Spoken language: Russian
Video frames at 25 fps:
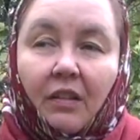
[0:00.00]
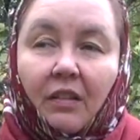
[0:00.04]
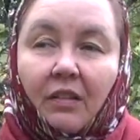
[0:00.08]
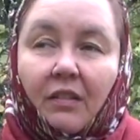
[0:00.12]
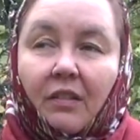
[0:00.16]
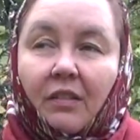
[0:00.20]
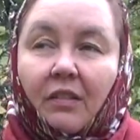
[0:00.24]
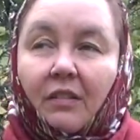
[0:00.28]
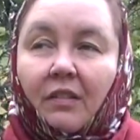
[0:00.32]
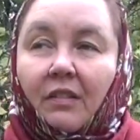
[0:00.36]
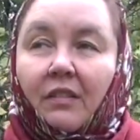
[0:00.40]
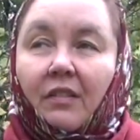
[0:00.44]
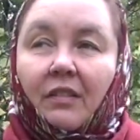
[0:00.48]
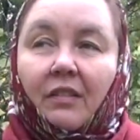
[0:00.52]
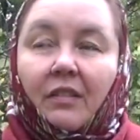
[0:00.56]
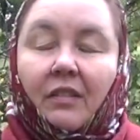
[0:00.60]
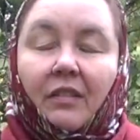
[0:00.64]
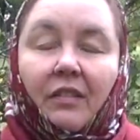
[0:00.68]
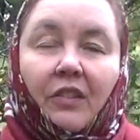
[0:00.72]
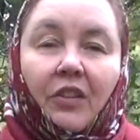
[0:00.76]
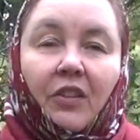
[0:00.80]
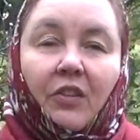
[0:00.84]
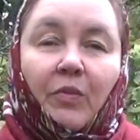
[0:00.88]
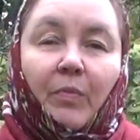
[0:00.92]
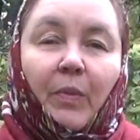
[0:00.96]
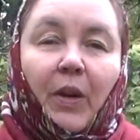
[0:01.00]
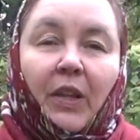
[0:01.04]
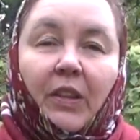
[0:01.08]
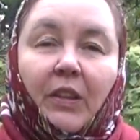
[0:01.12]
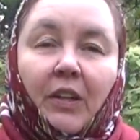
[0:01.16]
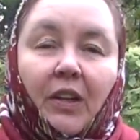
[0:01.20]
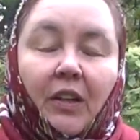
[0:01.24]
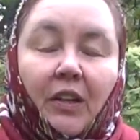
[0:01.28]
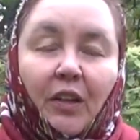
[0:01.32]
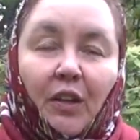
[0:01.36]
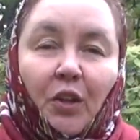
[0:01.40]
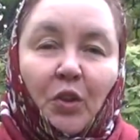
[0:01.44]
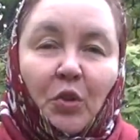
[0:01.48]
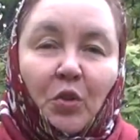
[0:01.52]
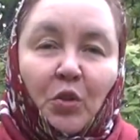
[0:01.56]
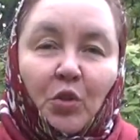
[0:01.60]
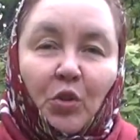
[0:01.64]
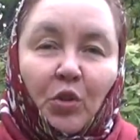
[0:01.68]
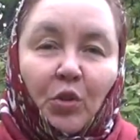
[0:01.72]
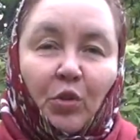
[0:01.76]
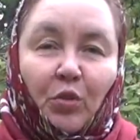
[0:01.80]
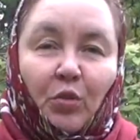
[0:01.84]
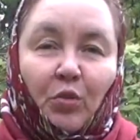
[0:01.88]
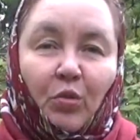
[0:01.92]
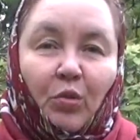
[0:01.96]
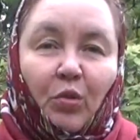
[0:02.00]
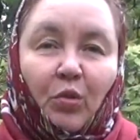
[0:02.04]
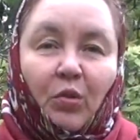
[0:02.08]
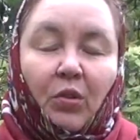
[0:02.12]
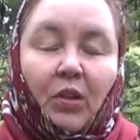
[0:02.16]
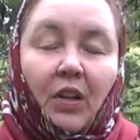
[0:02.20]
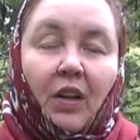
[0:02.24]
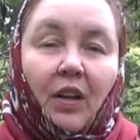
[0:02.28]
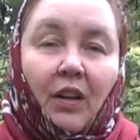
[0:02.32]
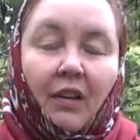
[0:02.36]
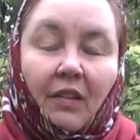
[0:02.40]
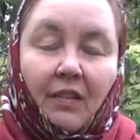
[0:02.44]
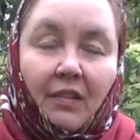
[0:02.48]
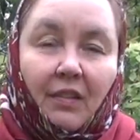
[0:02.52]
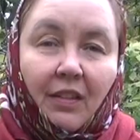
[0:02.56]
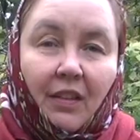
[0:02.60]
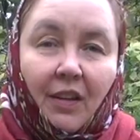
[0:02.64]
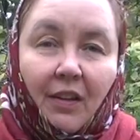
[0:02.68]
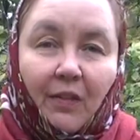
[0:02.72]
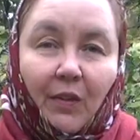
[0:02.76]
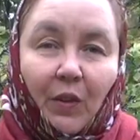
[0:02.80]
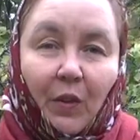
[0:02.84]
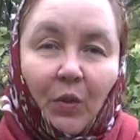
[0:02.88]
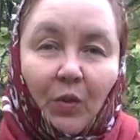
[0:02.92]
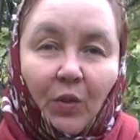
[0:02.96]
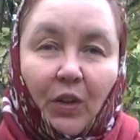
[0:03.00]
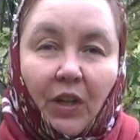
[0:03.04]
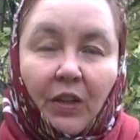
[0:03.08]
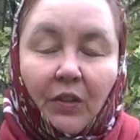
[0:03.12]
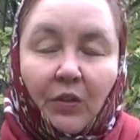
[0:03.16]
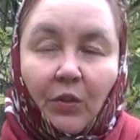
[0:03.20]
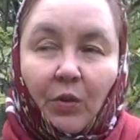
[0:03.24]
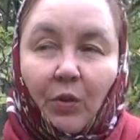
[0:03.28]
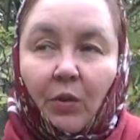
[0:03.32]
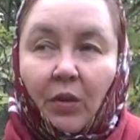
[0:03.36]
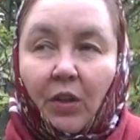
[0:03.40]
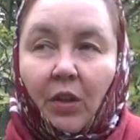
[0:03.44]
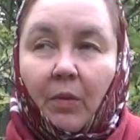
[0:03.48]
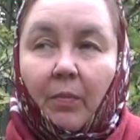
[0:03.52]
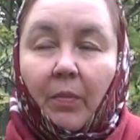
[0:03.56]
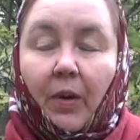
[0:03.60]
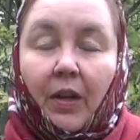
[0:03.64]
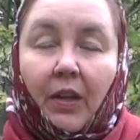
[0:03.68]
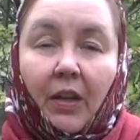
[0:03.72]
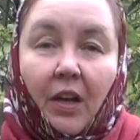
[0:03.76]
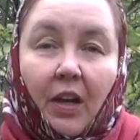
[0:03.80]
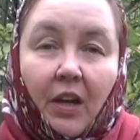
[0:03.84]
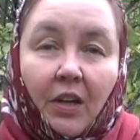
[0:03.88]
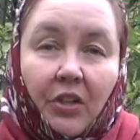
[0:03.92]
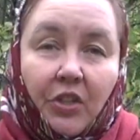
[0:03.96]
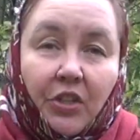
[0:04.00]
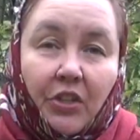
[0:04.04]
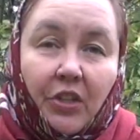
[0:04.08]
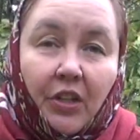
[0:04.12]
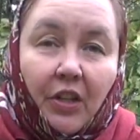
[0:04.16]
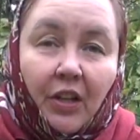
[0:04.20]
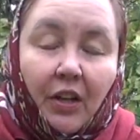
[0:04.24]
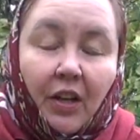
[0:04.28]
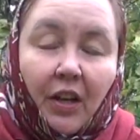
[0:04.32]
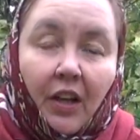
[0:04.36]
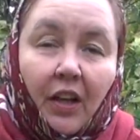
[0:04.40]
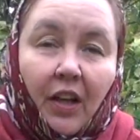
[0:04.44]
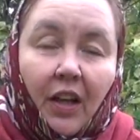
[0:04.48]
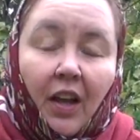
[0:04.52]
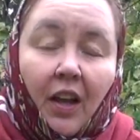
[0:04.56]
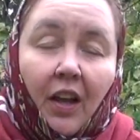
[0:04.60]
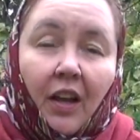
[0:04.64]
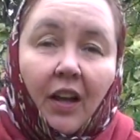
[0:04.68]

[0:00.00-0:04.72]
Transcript: э, несмотря на то, что дурная слава у настоки боярышника,